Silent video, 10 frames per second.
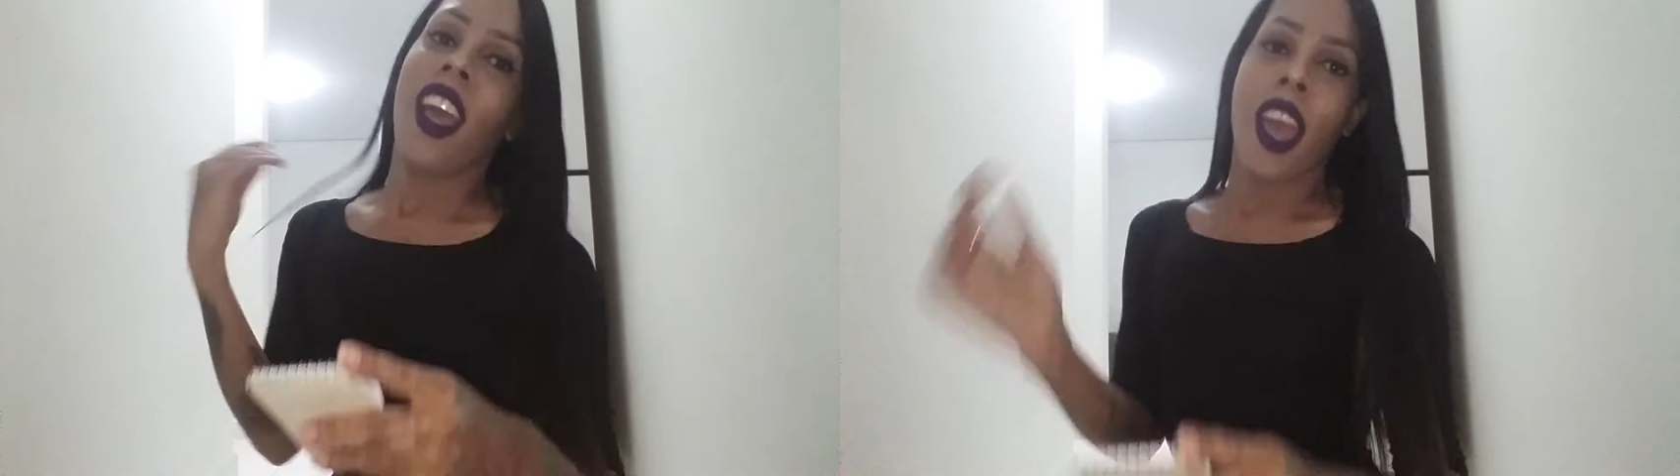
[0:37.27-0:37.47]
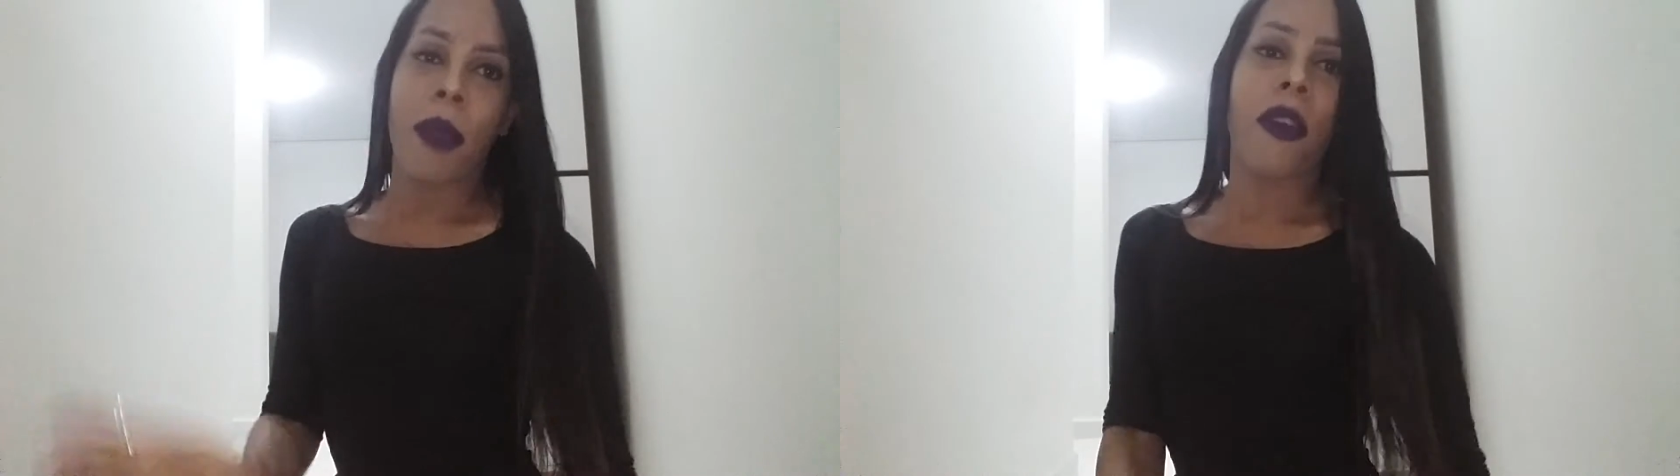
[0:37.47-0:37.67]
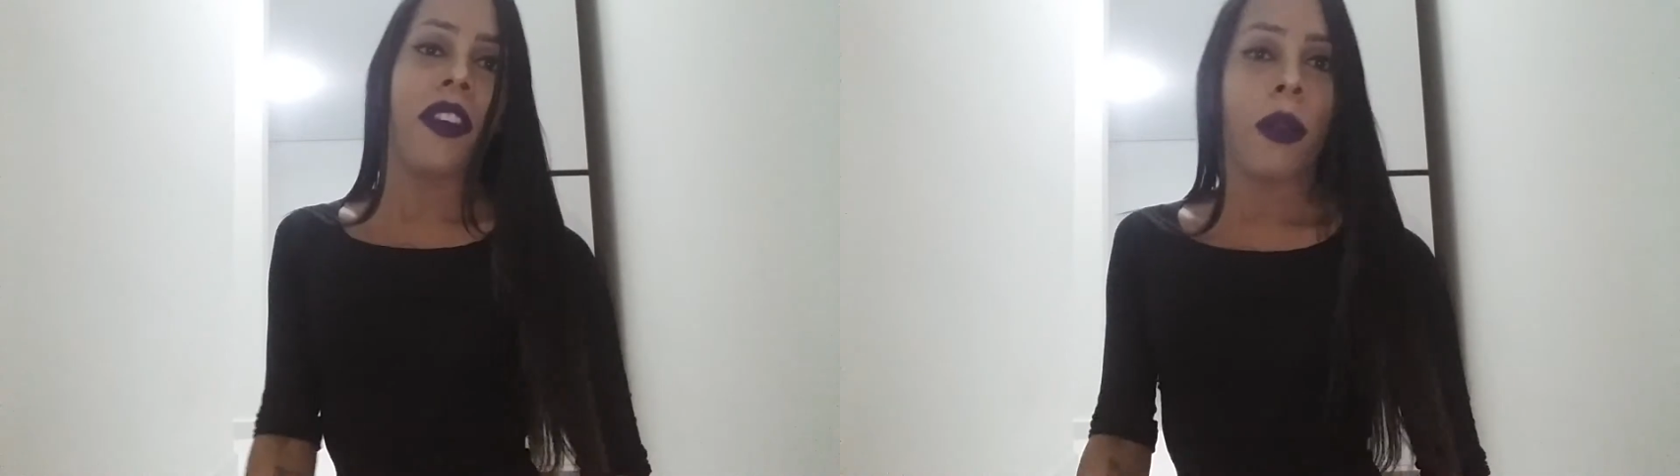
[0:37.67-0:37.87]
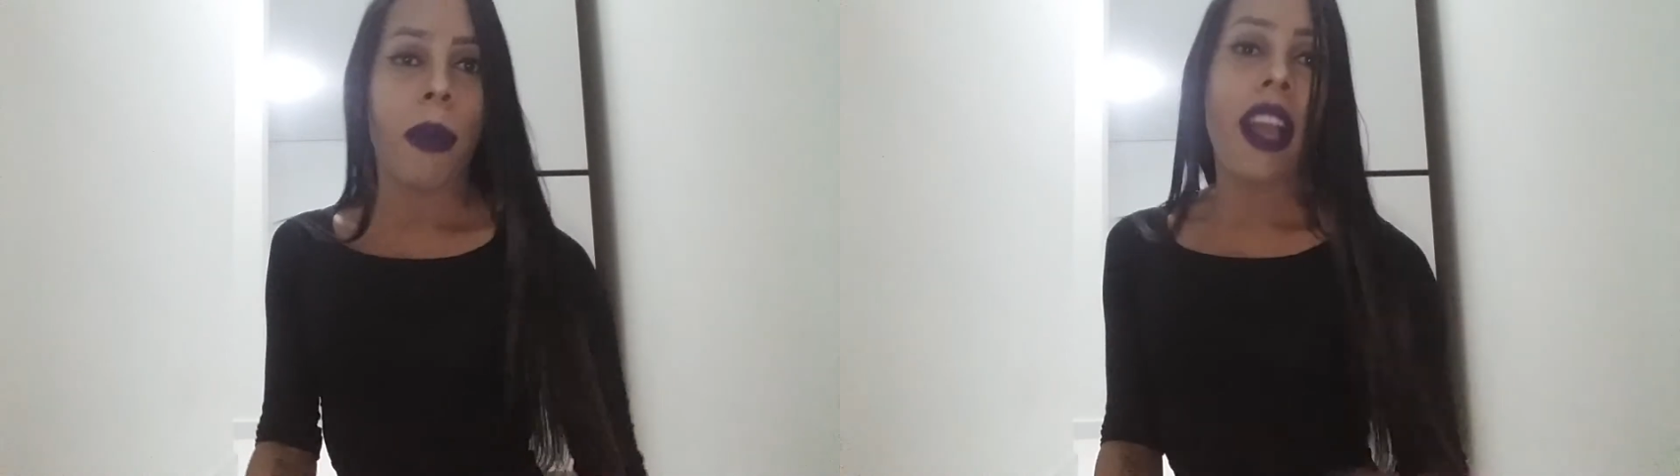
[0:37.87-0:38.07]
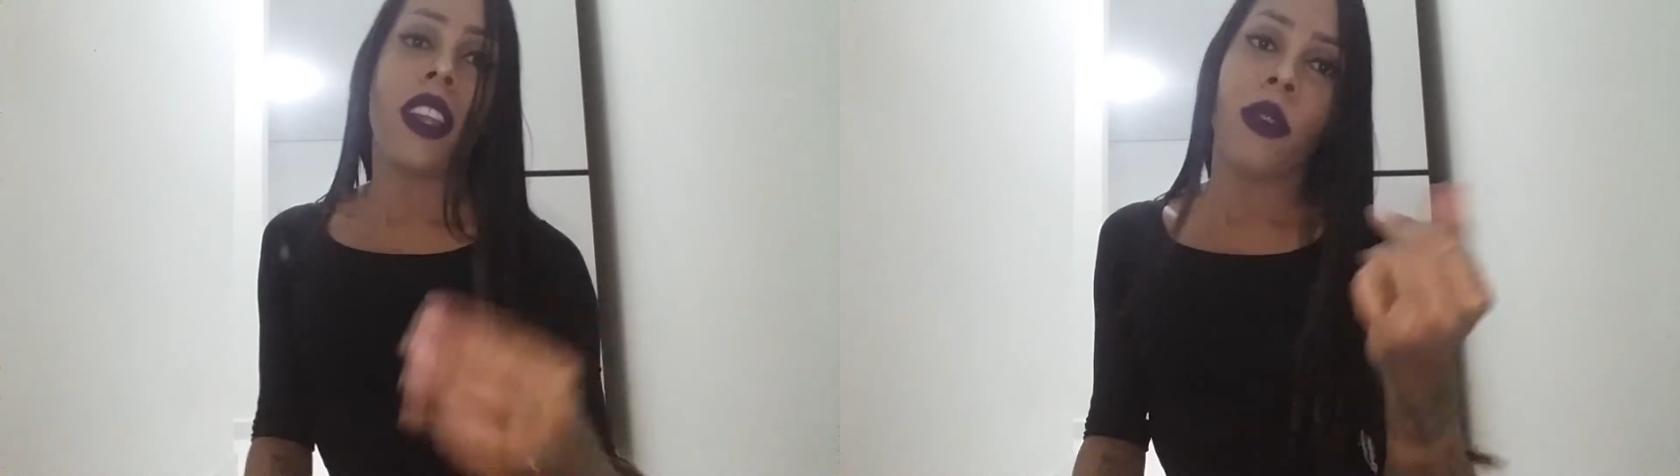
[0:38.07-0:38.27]
É, meu filho,
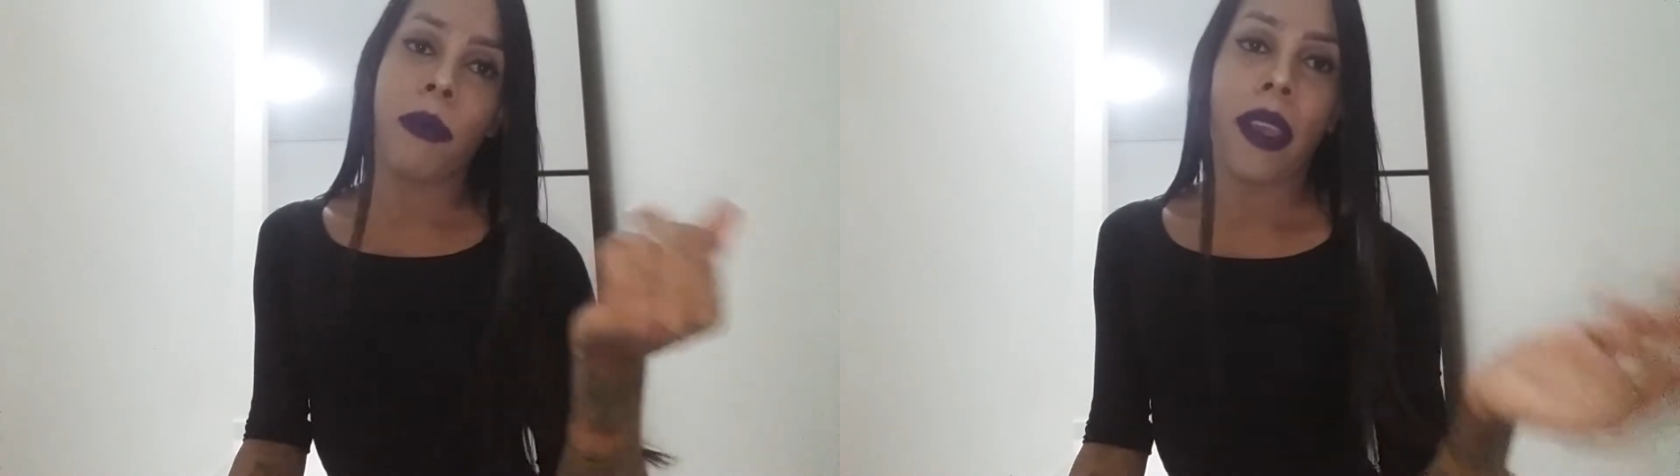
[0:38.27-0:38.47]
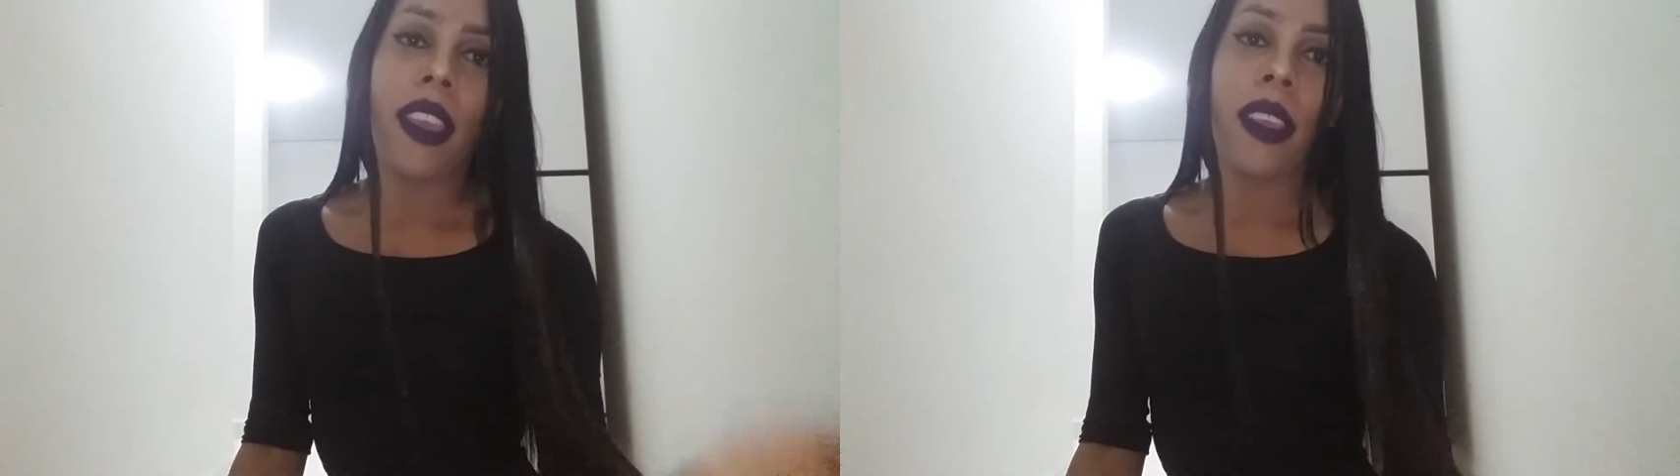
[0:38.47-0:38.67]
pagando bem